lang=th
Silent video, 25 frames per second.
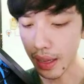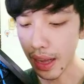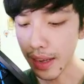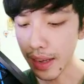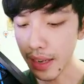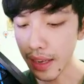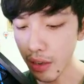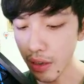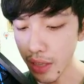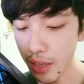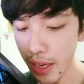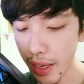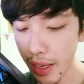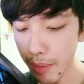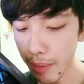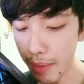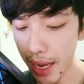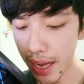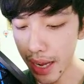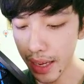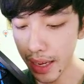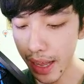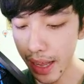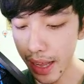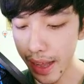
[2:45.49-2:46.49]
การที่เราจะเล่น
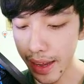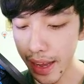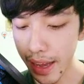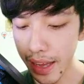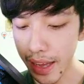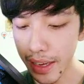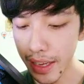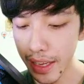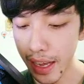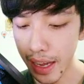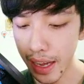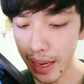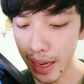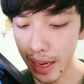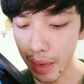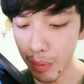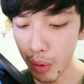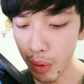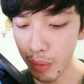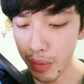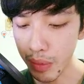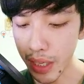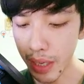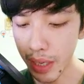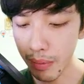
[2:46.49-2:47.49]
Mgangaได้เนี่ยนะครั
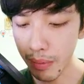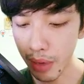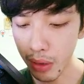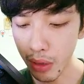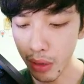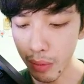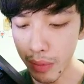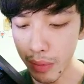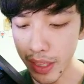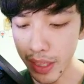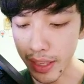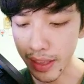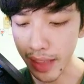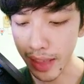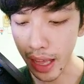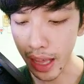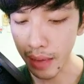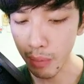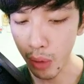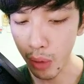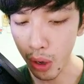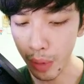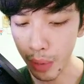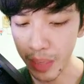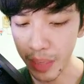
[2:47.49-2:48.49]
บผมทีมเราต้องมีสตั
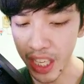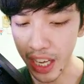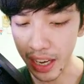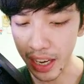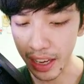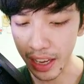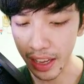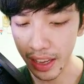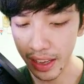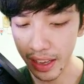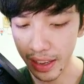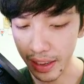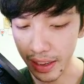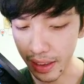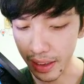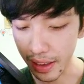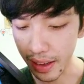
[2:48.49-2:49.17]
นพอเพียงนะ